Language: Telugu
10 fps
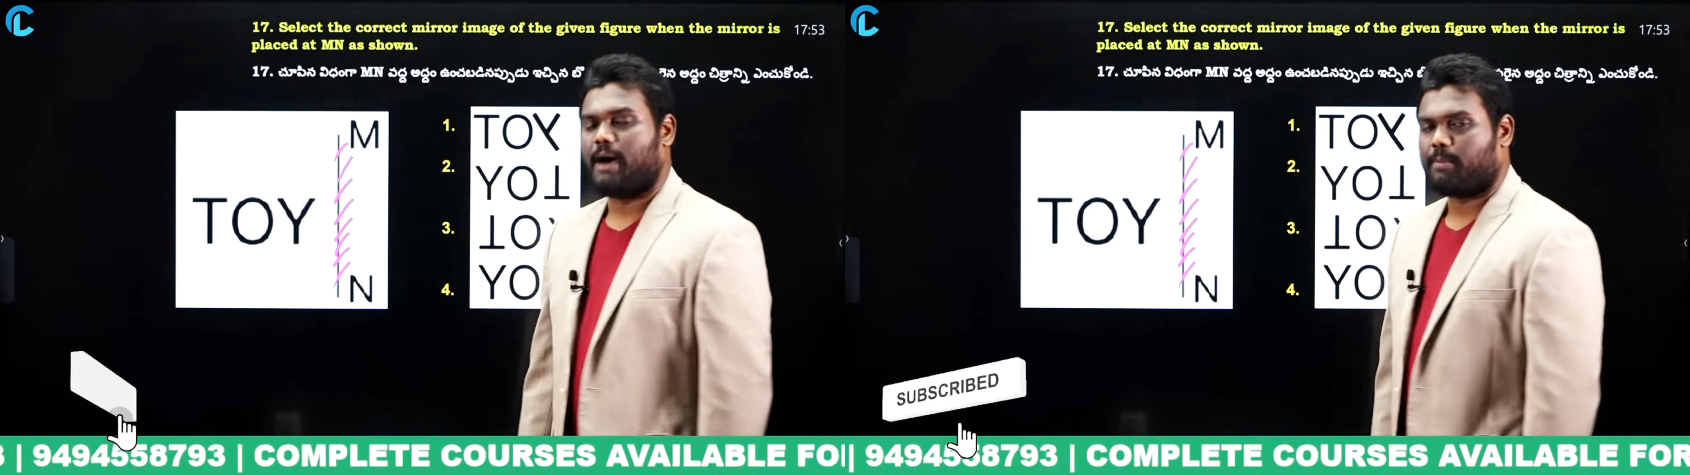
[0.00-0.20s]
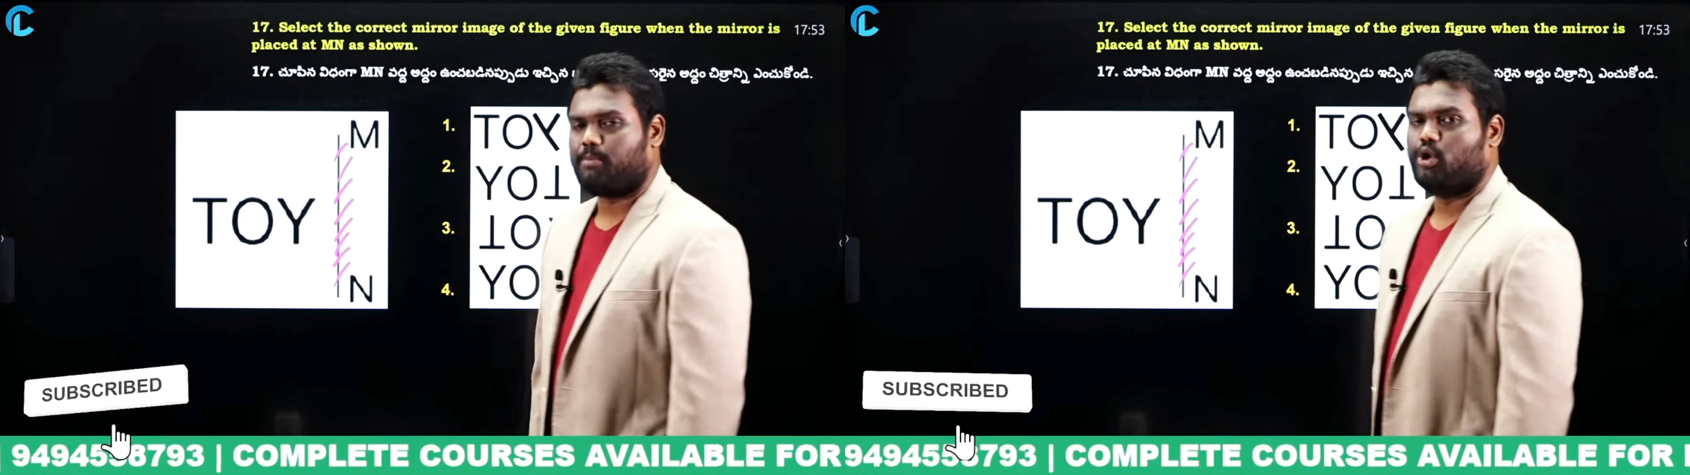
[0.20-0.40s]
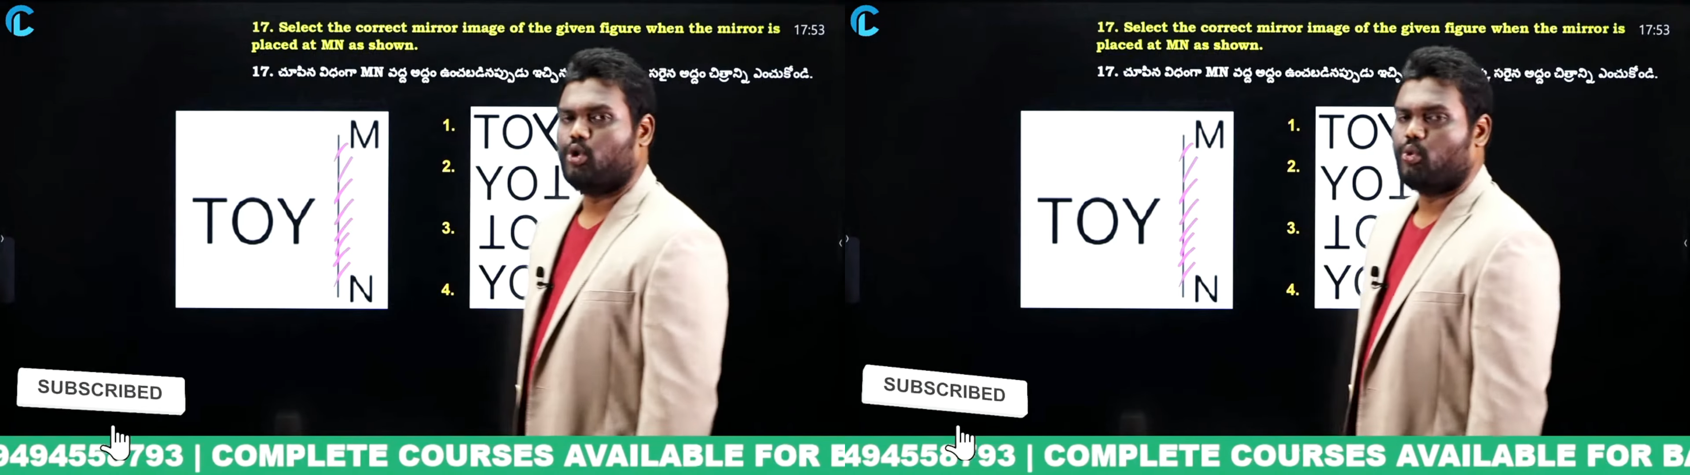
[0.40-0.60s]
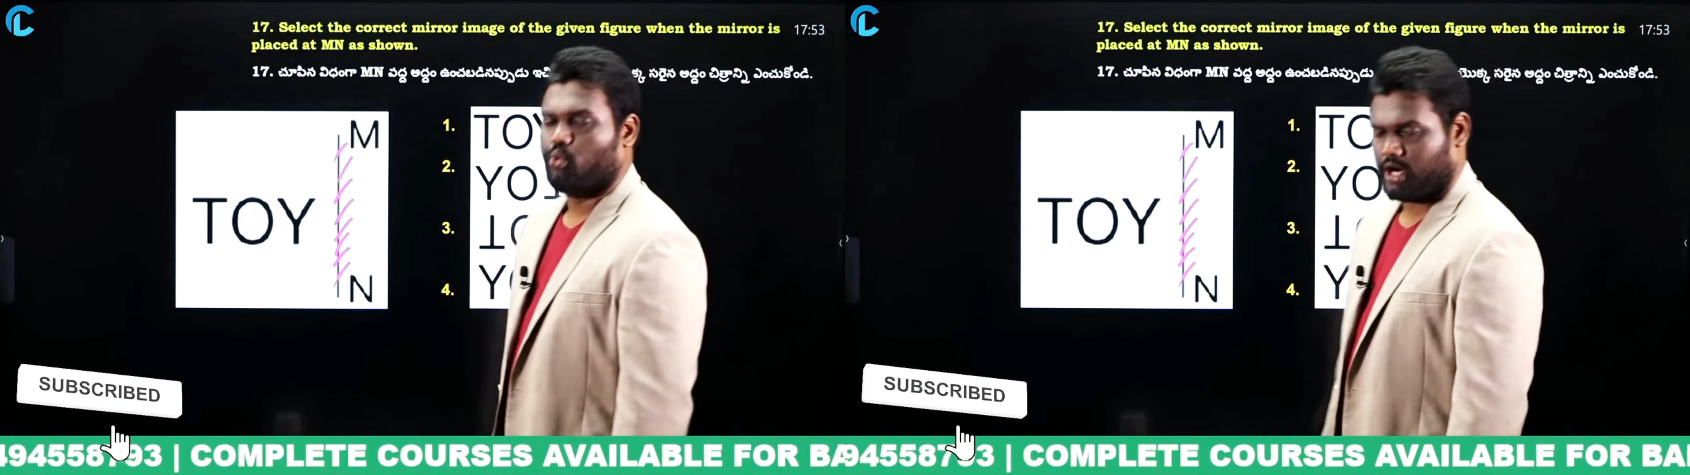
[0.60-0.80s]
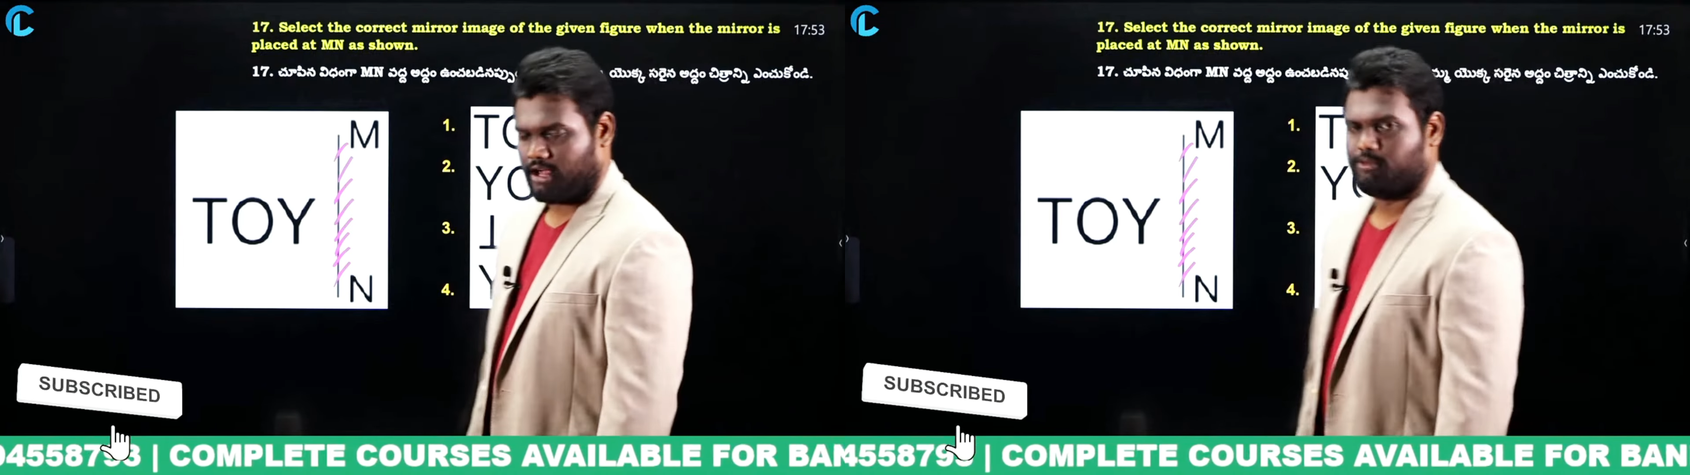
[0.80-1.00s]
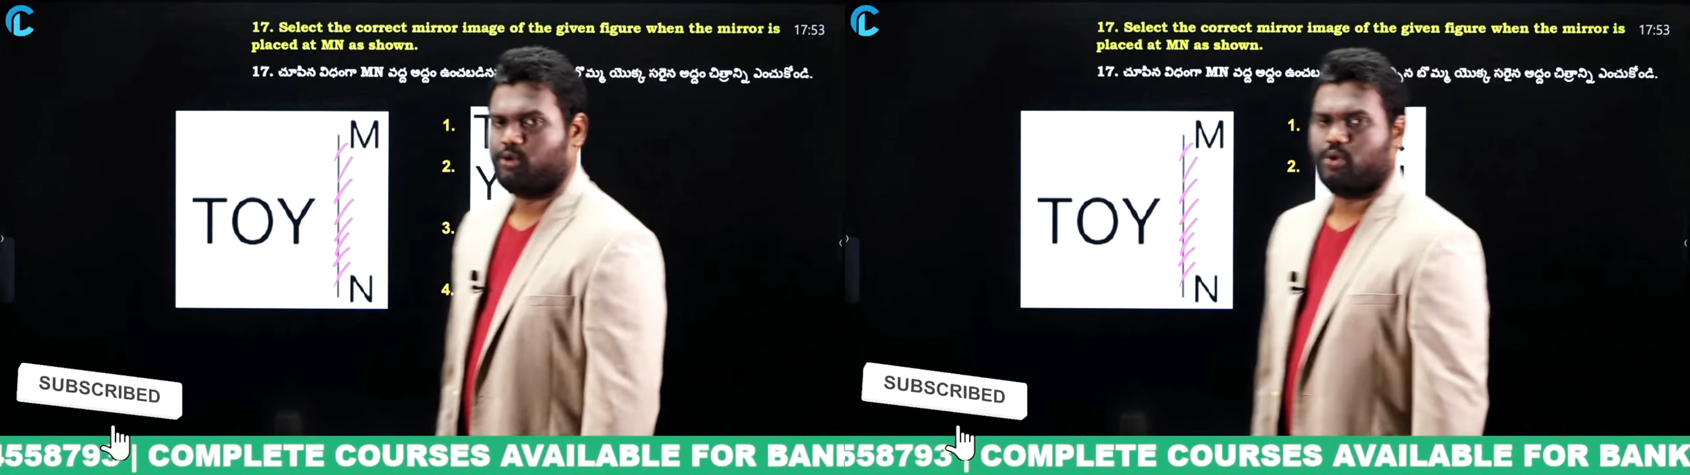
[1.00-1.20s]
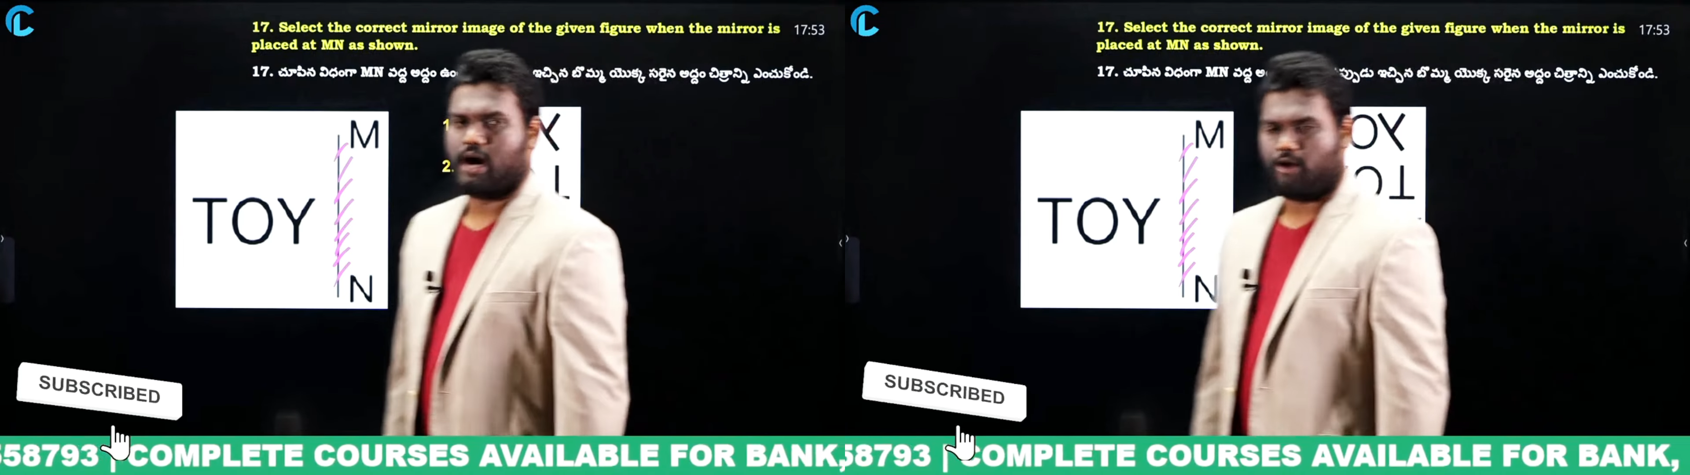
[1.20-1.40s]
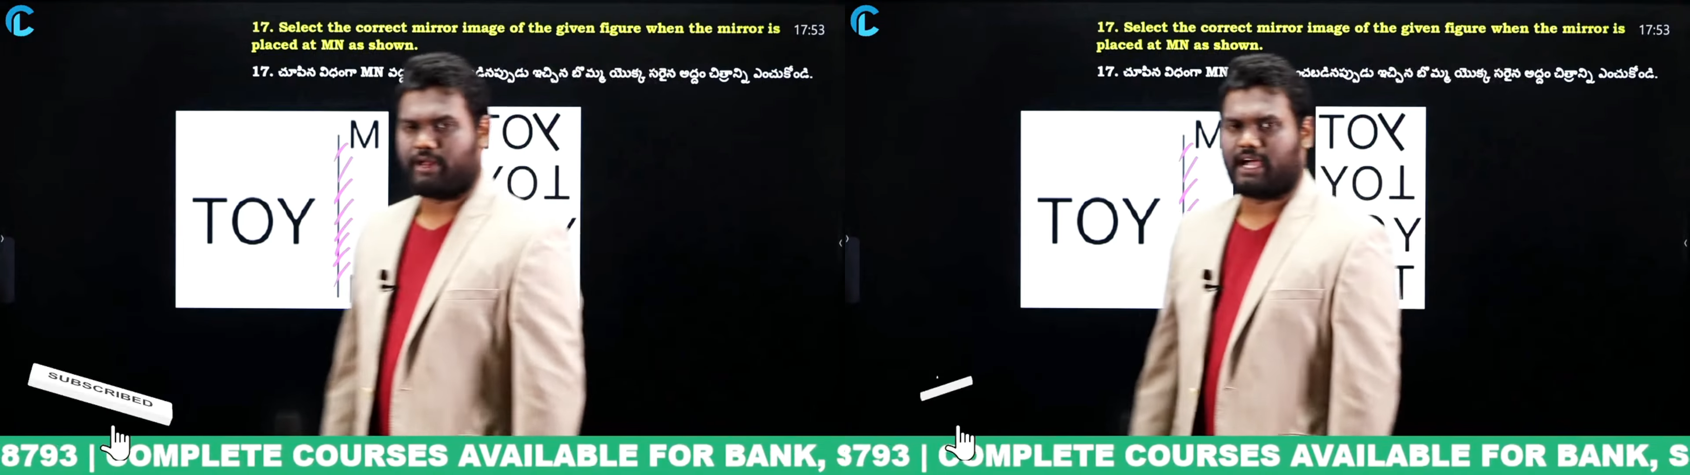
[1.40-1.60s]
మార్పులు ఉండవు
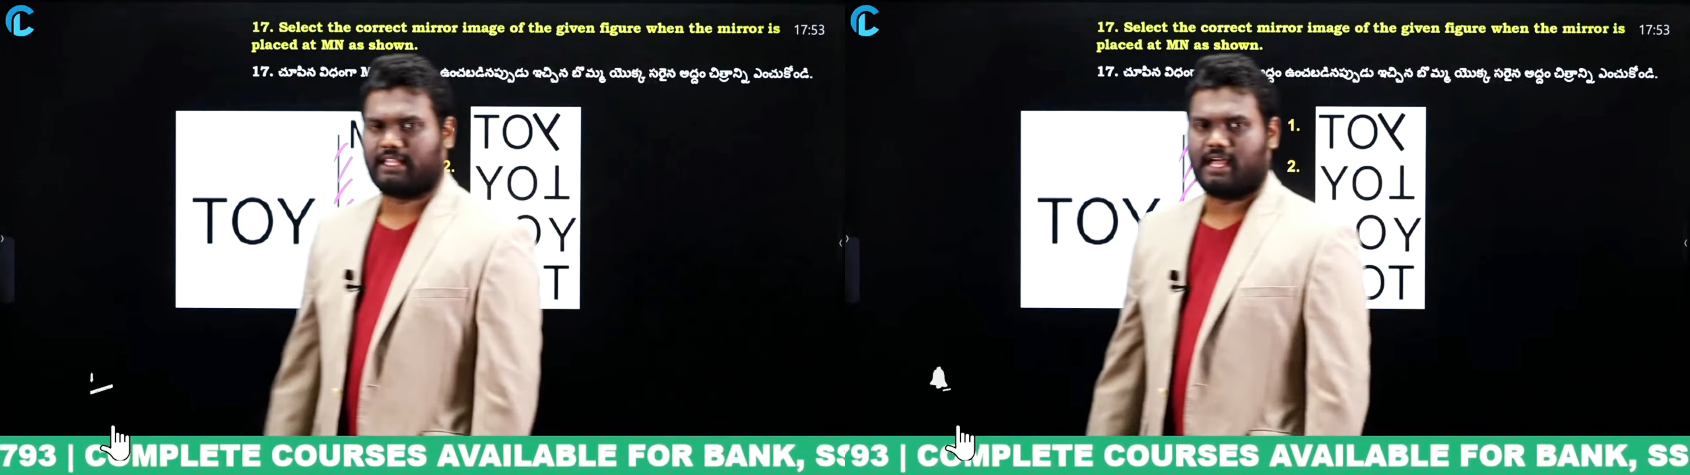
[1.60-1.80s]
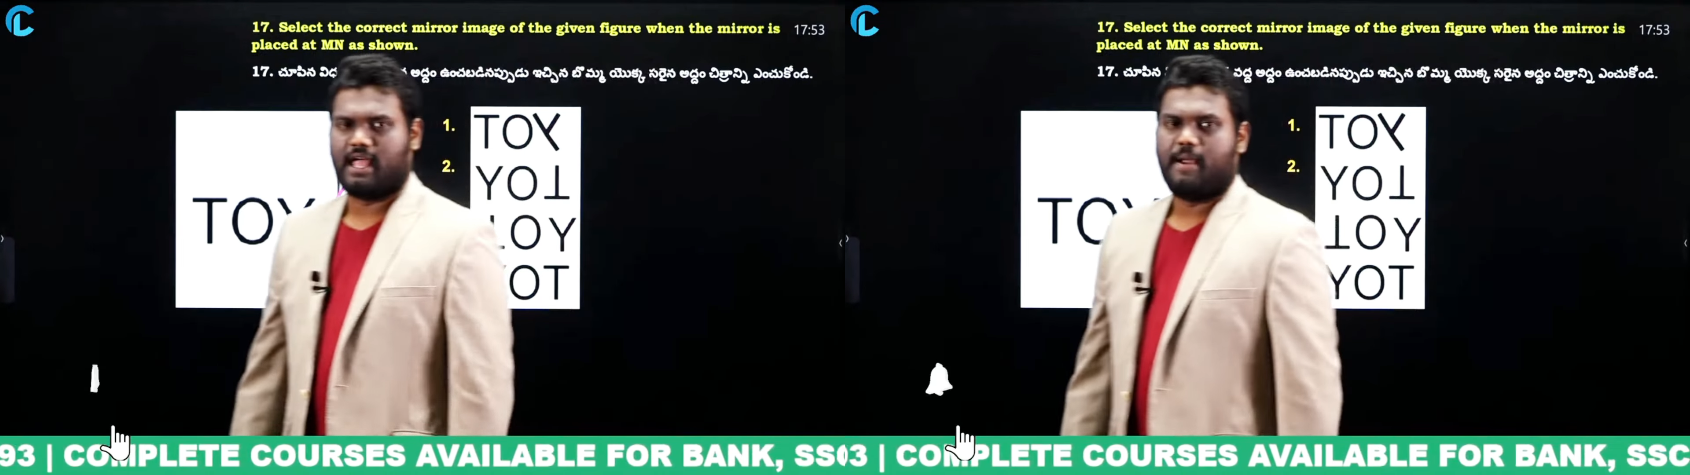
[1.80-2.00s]
అవునా కదా